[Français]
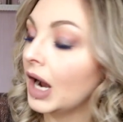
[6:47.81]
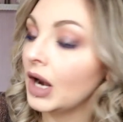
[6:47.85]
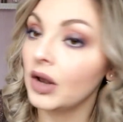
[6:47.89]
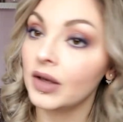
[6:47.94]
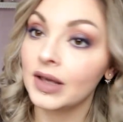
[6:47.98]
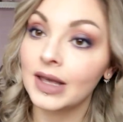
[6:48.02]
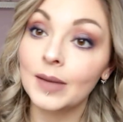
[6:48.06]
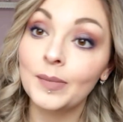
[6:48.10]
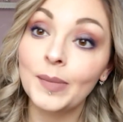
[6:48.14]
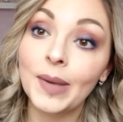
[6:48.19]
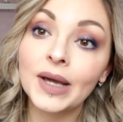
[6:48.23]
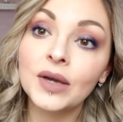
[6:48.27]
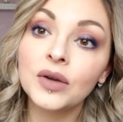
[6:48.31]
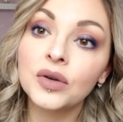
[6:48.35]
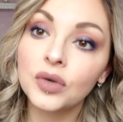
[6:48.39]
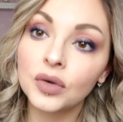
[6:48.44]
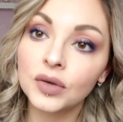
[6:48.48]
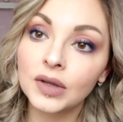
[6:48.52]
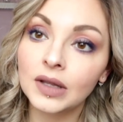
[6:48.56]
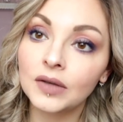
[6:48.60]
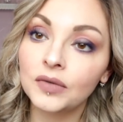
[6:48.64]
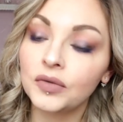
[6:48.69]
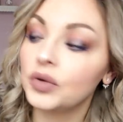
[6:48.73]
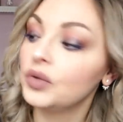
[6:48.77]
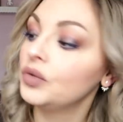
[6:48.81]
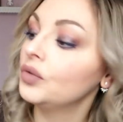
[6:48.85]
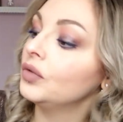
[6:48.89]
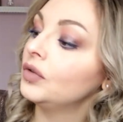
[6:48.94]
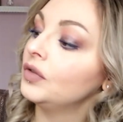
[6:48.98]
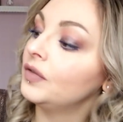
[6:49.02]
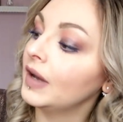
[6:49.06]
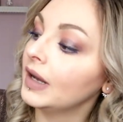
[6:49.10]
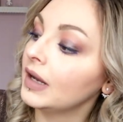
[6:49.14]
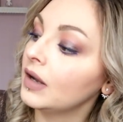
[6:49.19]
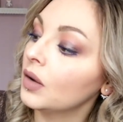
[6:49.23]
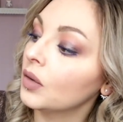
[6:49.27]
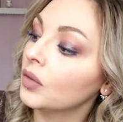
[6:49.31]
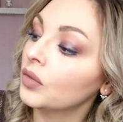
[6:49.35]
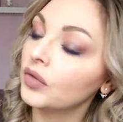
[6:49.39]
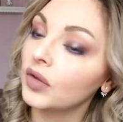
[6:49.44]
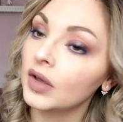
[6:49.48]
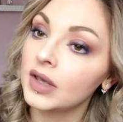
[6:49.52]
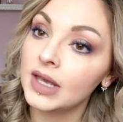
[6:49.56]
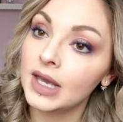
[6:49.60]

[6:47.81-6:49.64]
Alors il n'y a pas que des photos de vacances.